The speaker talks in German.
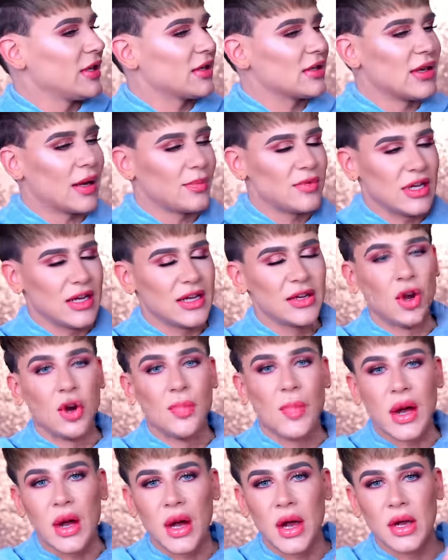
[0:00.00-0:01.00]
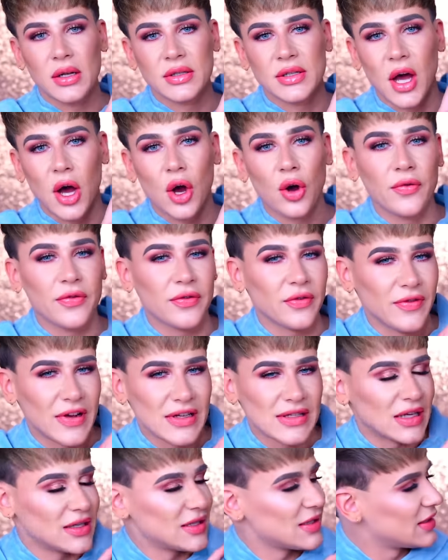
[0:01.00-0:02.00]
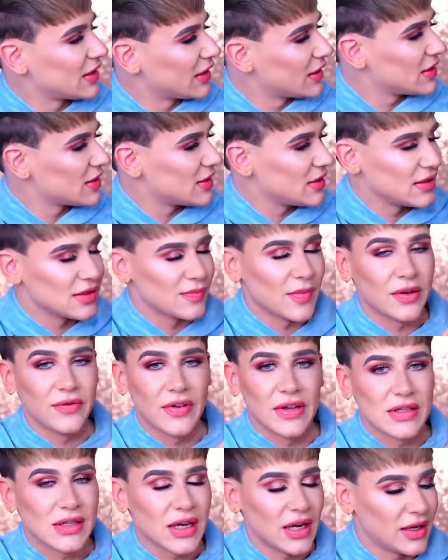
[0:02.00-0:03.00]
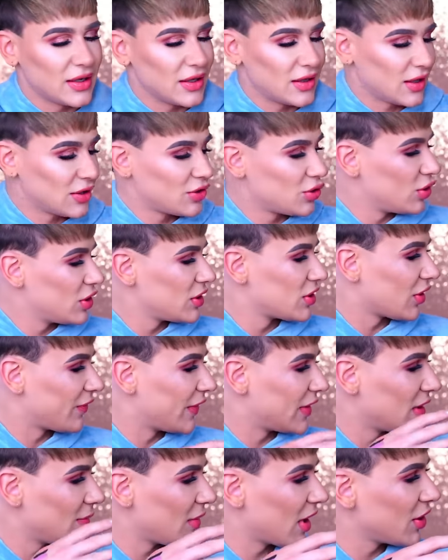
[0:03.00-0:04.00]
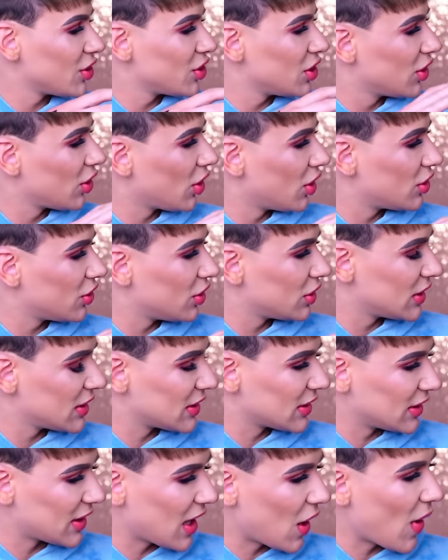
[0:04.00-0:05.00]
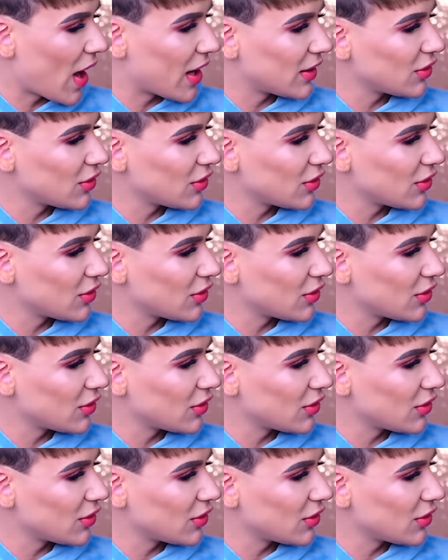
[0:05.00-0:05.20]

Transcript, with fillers: Hinten habt ihr eh nochmal drauf, was alles drin ist in diesem Adventskalender. Natürlich, auch wenn ihr im Laden steht, könnt ihr euch das genau